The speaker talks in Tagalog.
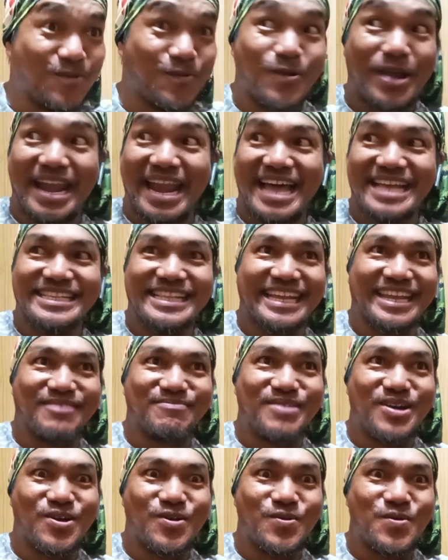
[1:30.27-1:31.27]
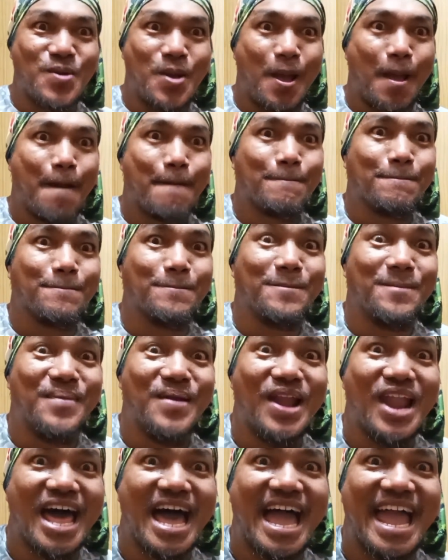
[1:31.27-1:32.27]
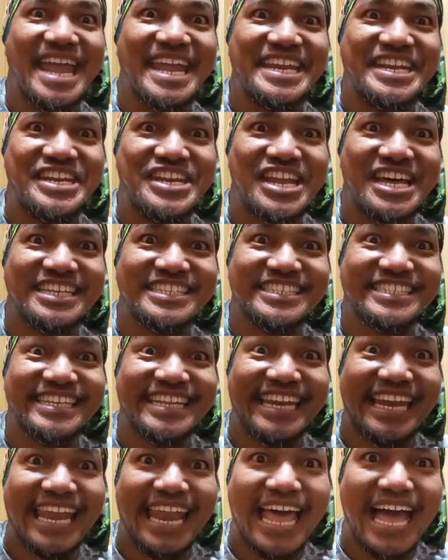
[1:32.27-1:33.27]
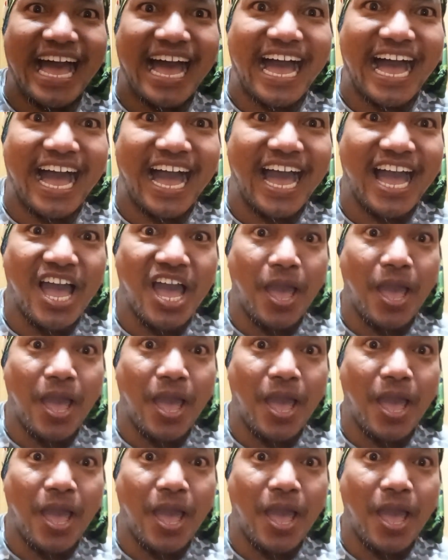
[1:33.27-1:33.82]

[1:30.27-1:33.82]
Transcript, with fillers: One as lucky bow. Blind na sila.